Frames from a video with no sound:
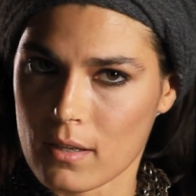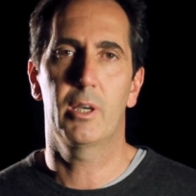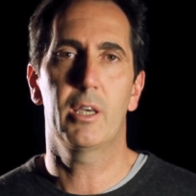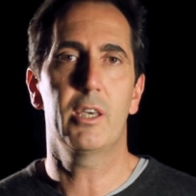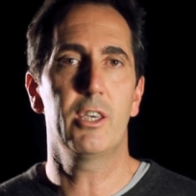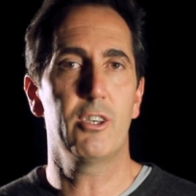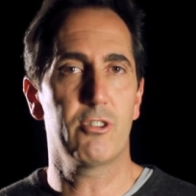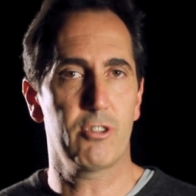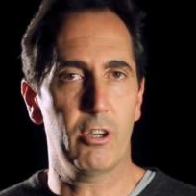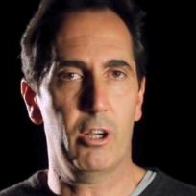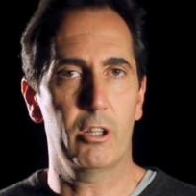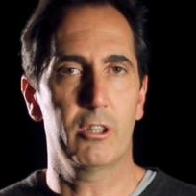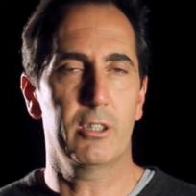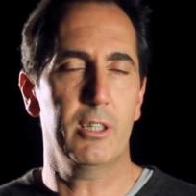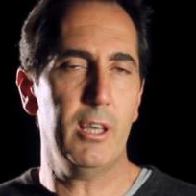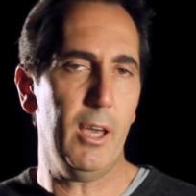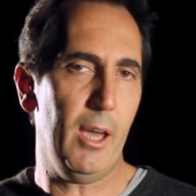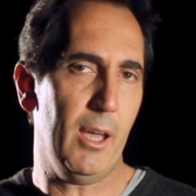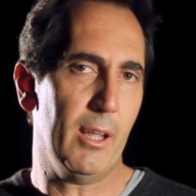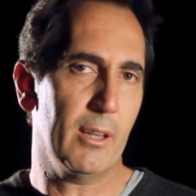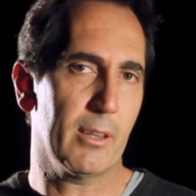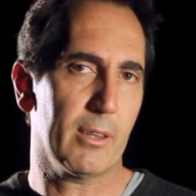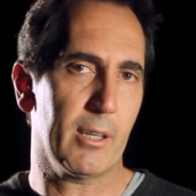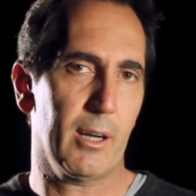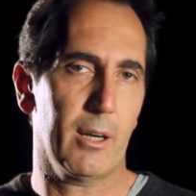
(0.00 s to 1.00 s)
I soldi
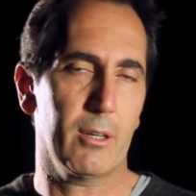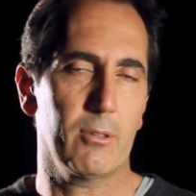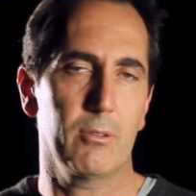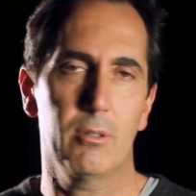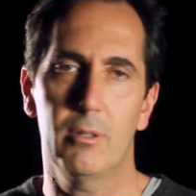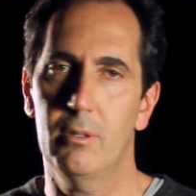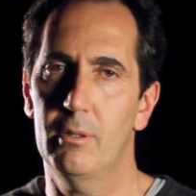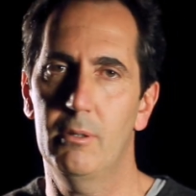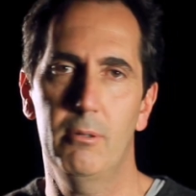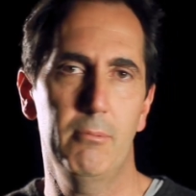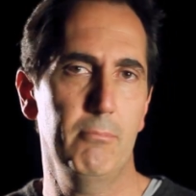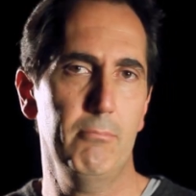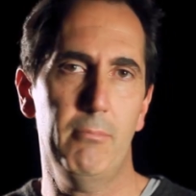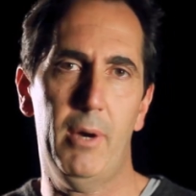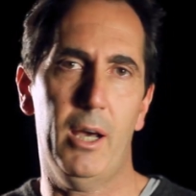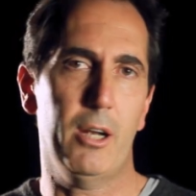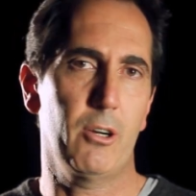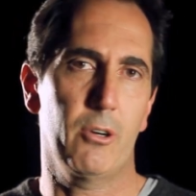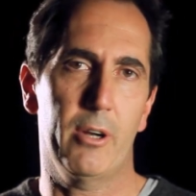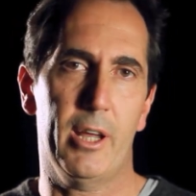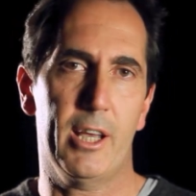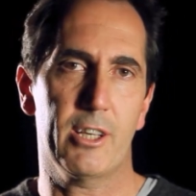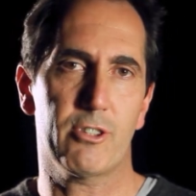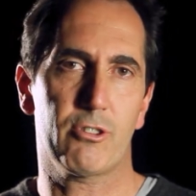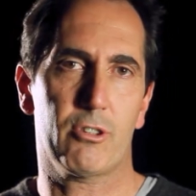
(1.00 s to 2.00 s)
entrano, ma
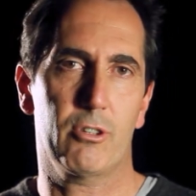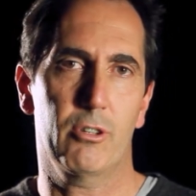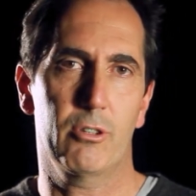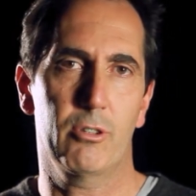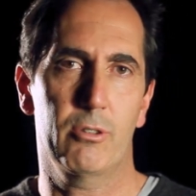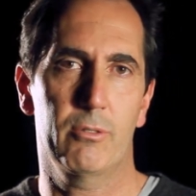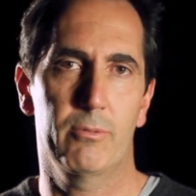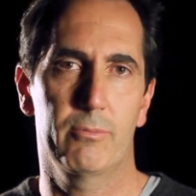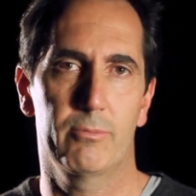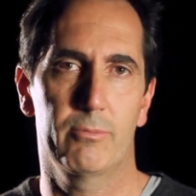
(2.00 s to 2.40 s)
non escono.